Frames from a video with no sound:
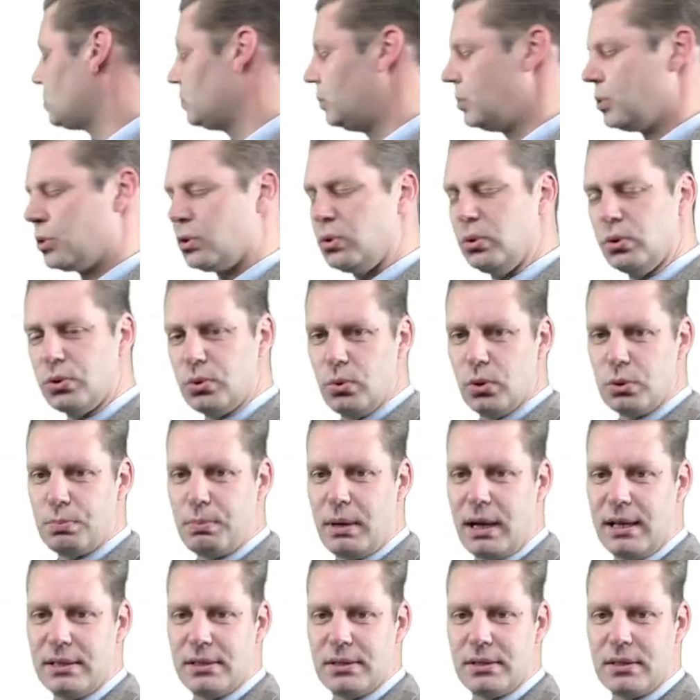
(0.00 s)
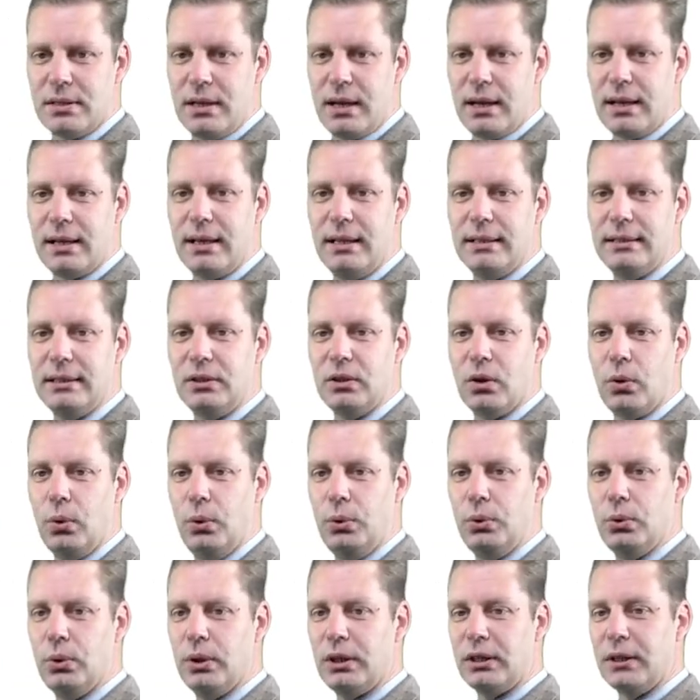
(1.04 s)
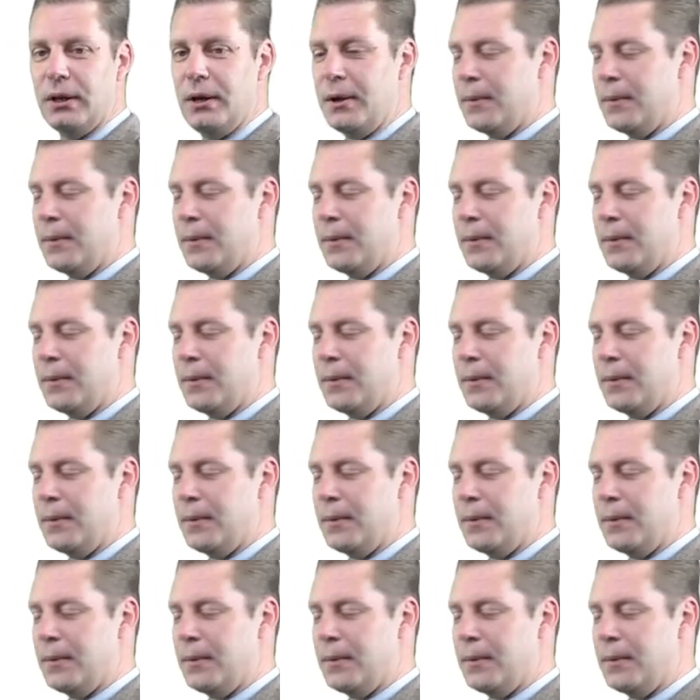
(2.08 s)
Stundenschlusskursbasis nachhaltig nach unten durch.